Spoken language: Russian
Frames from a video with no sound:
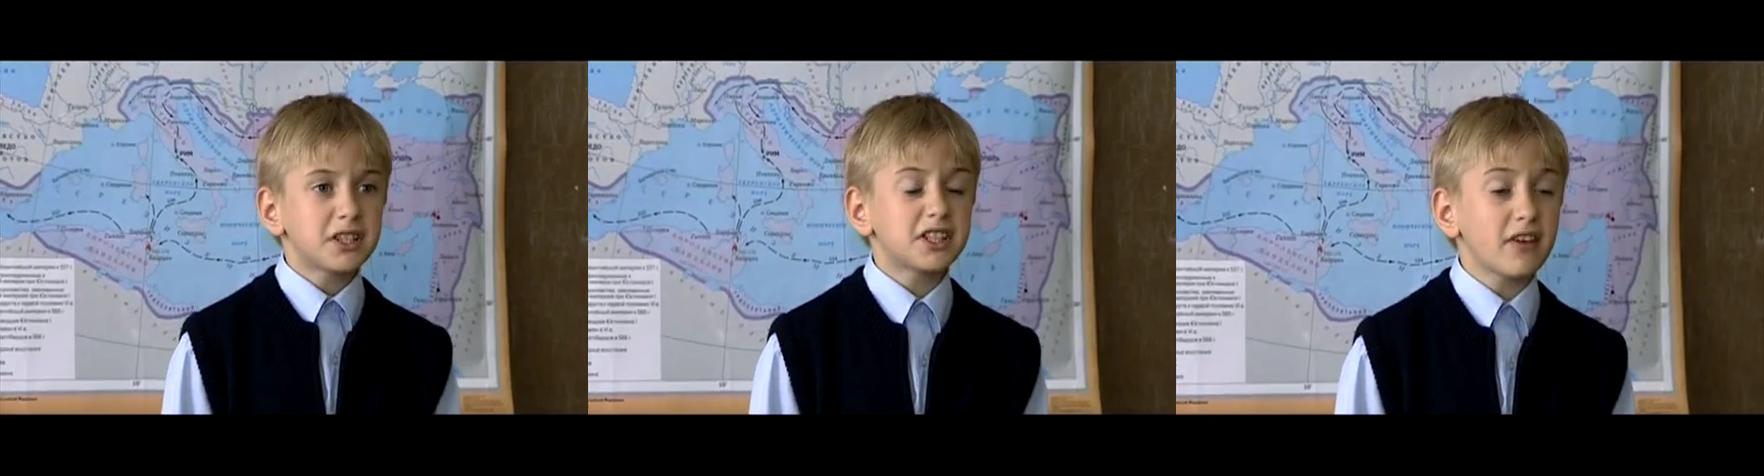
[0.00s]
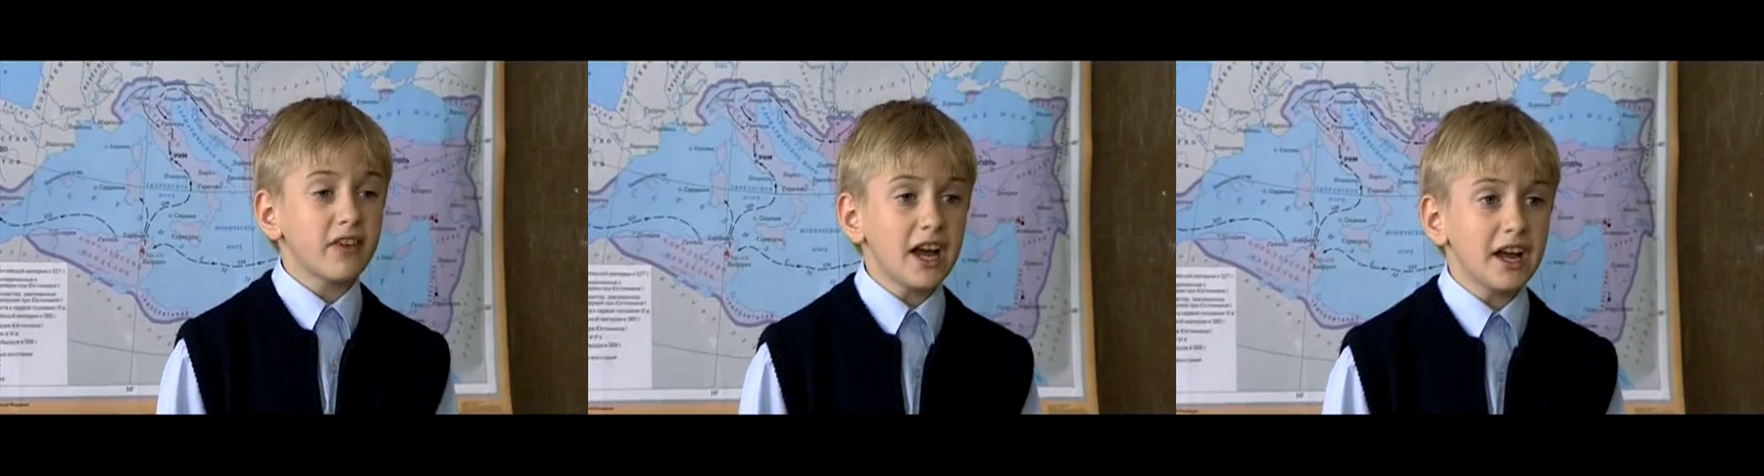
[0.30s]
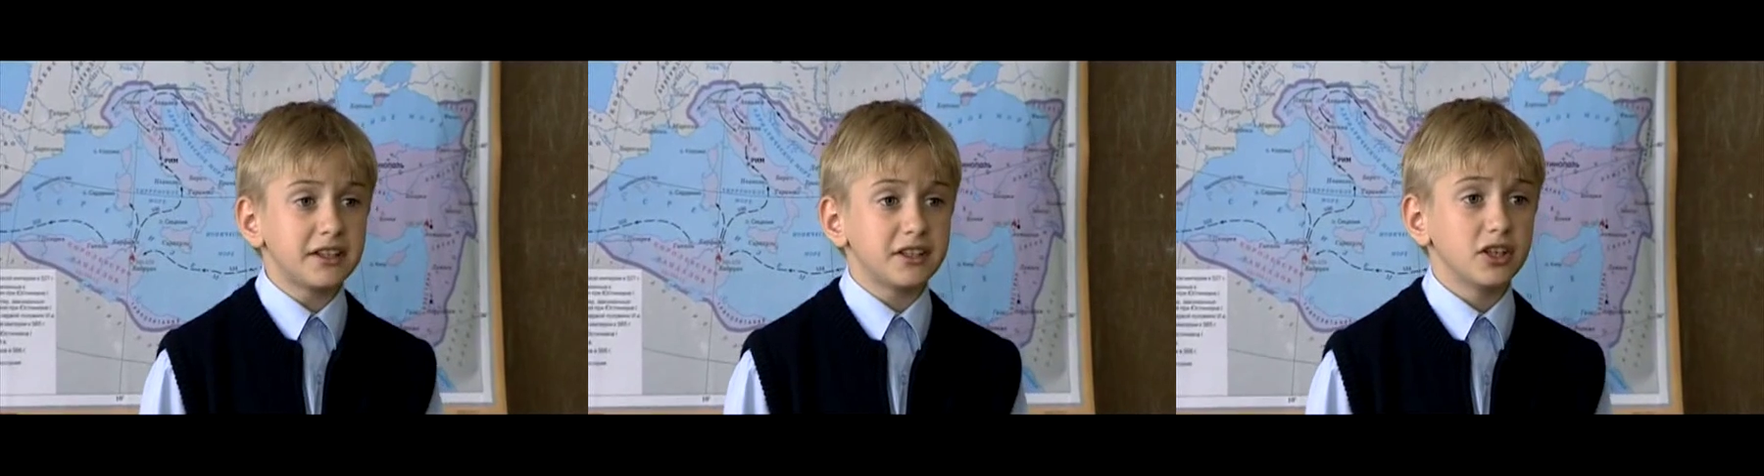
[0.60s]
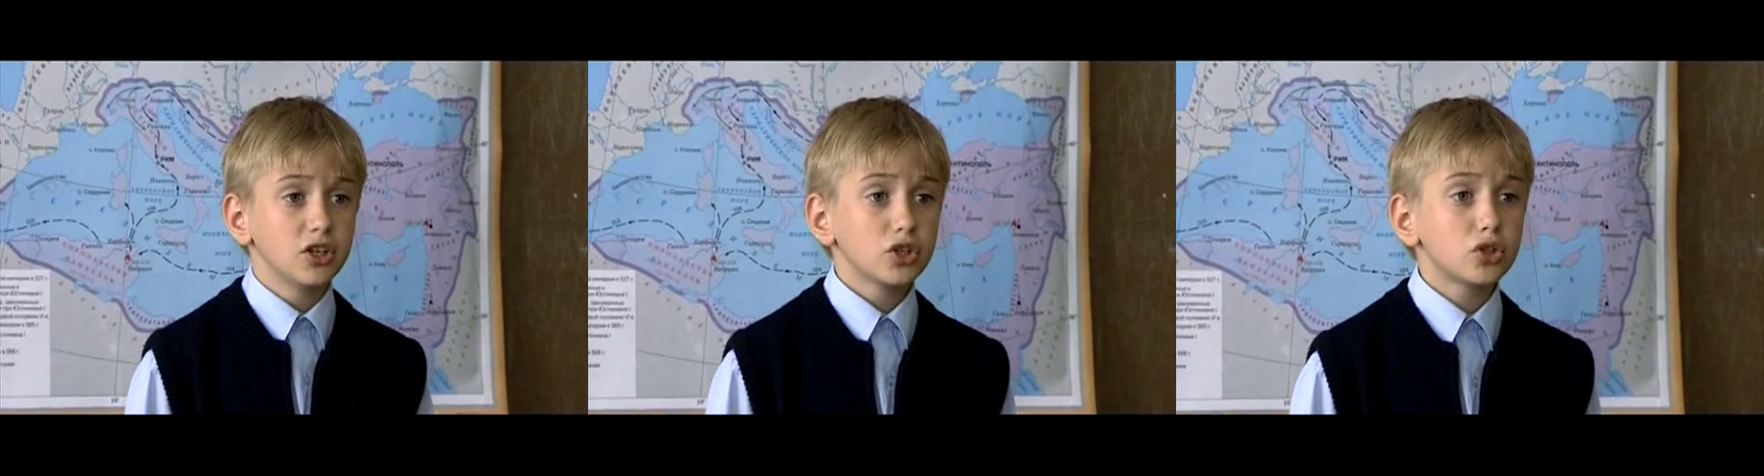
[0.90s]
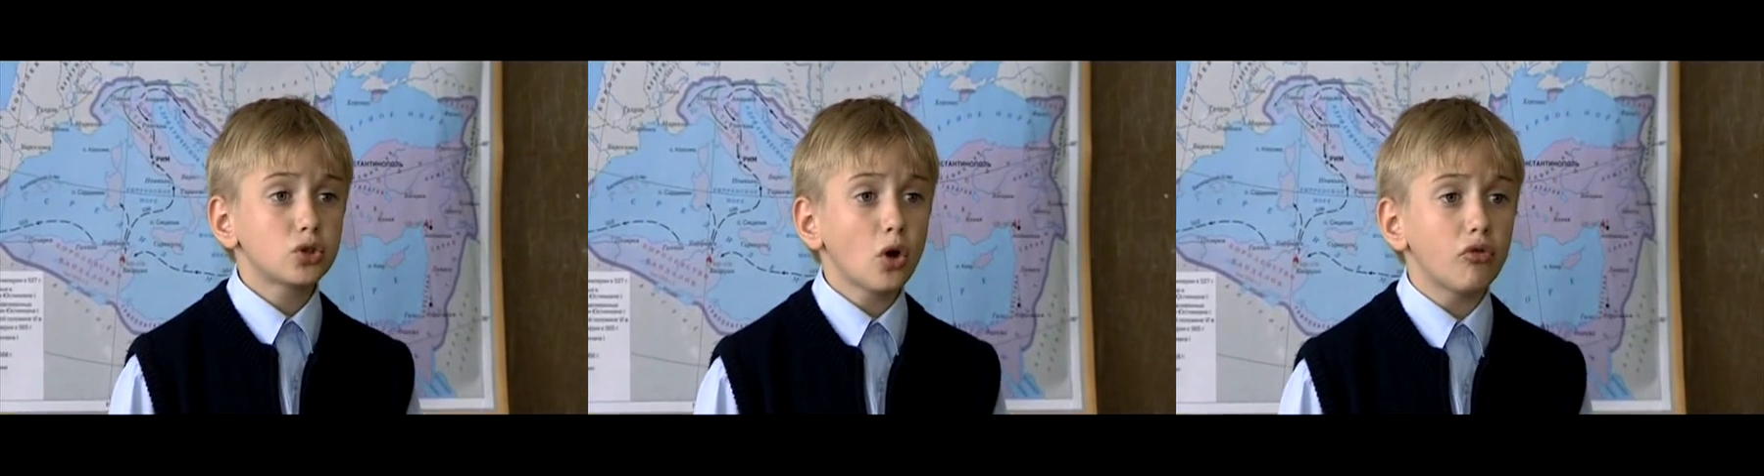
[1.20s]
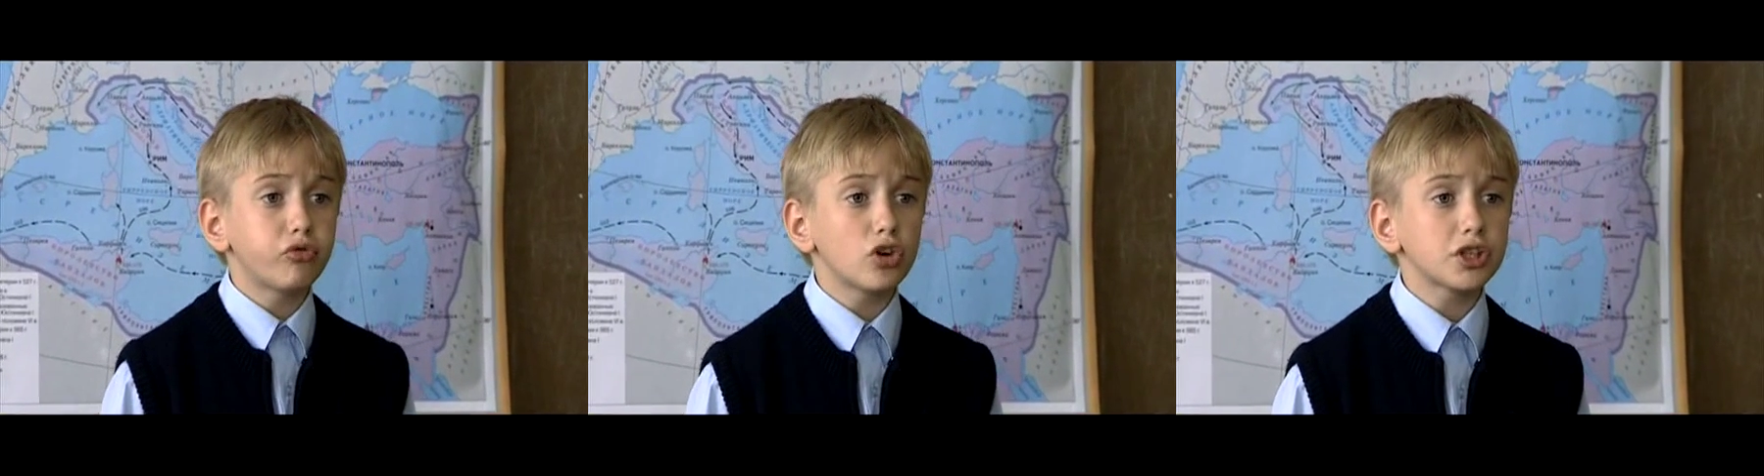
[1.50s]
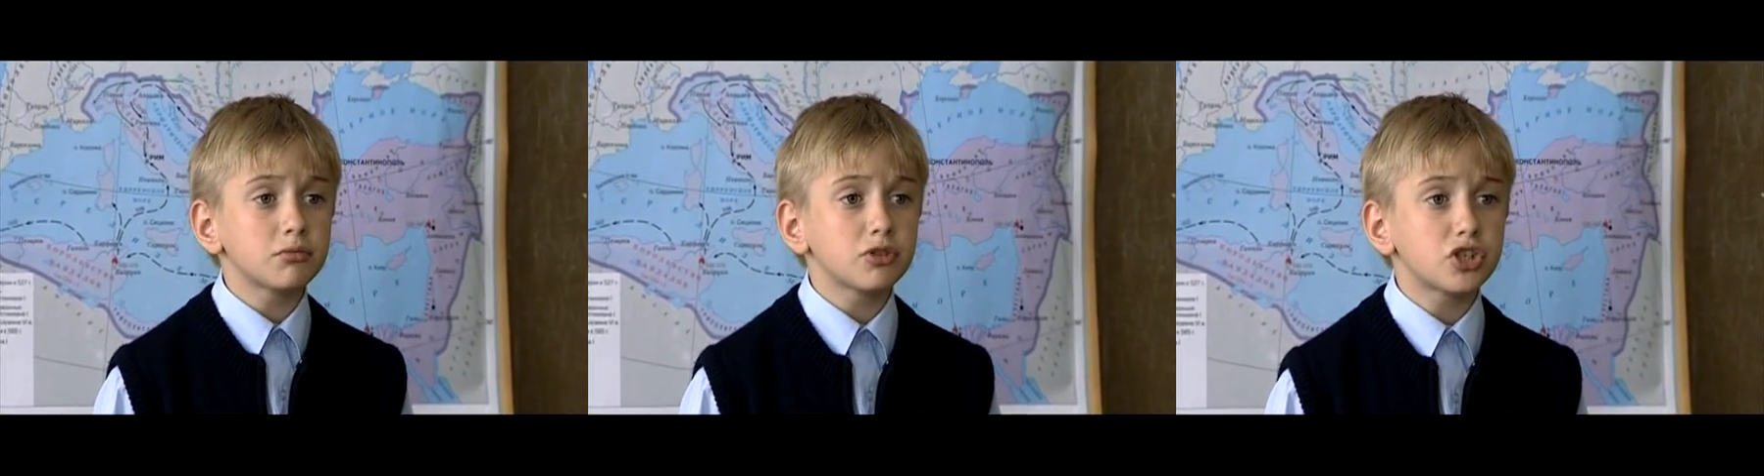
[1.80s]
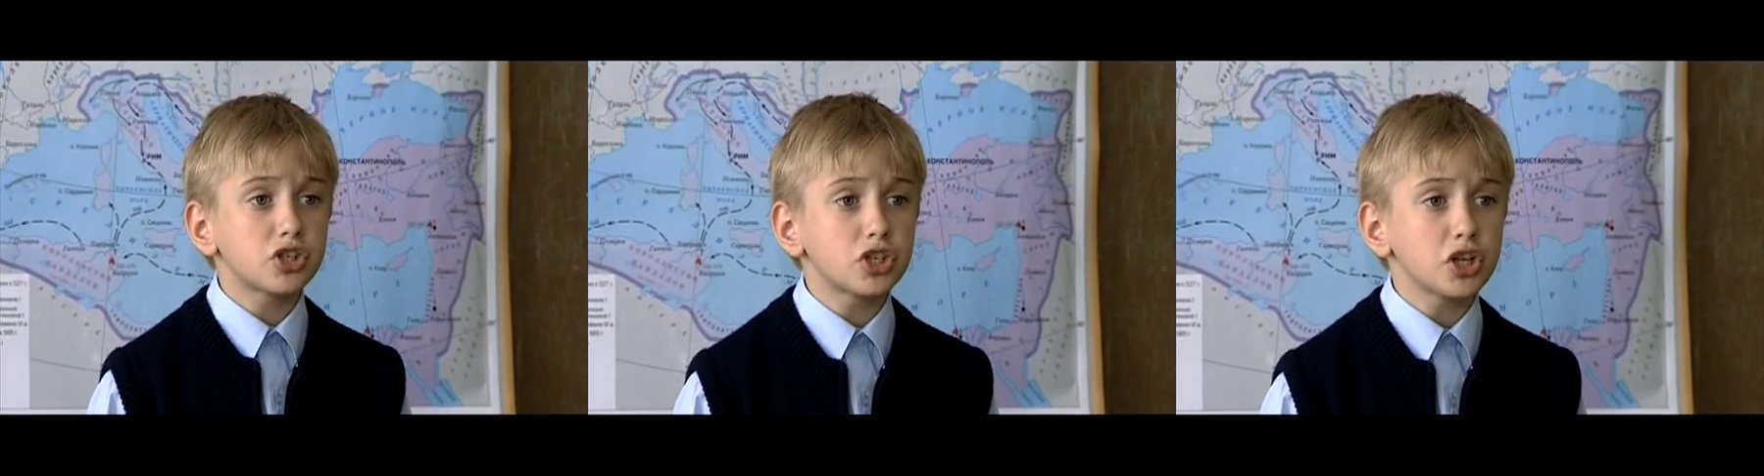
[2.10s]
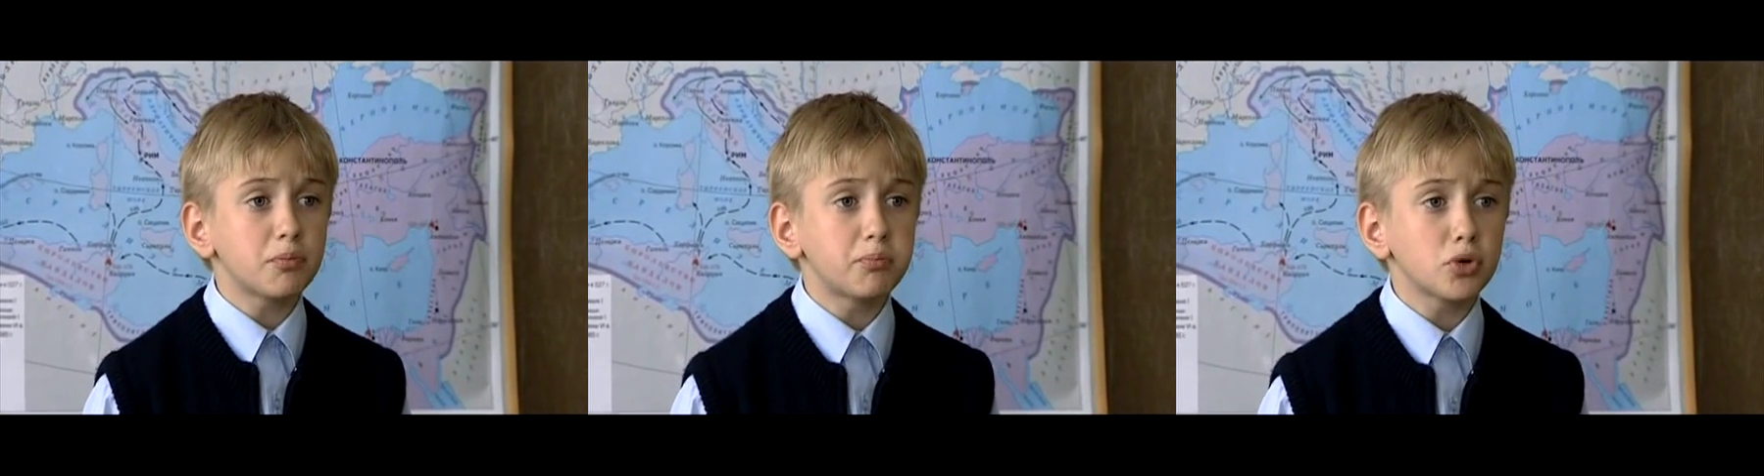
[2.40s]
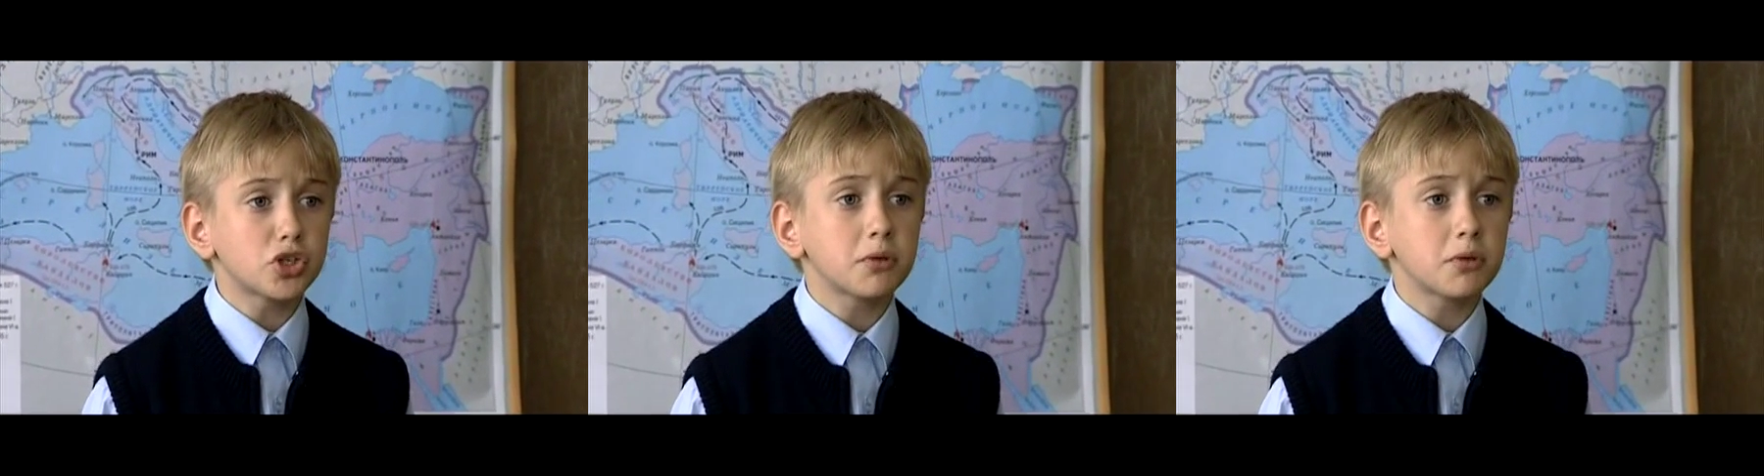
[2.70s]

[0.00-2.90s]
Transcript: Представляете, 184